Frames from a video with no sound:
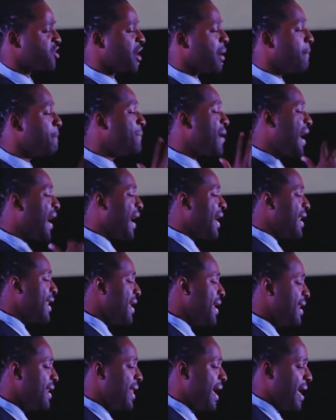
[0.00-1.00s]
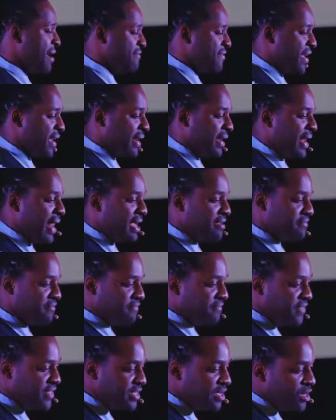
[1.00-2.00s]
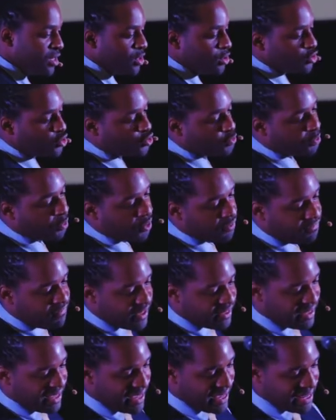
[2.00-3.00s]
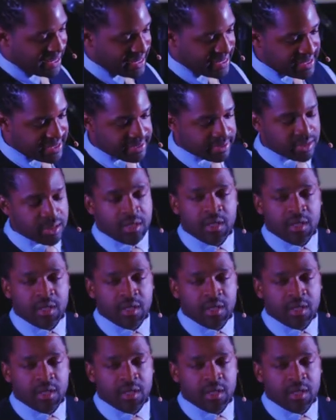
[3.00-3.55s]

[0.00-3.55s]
en parallèle avec la vie du prophète Élie.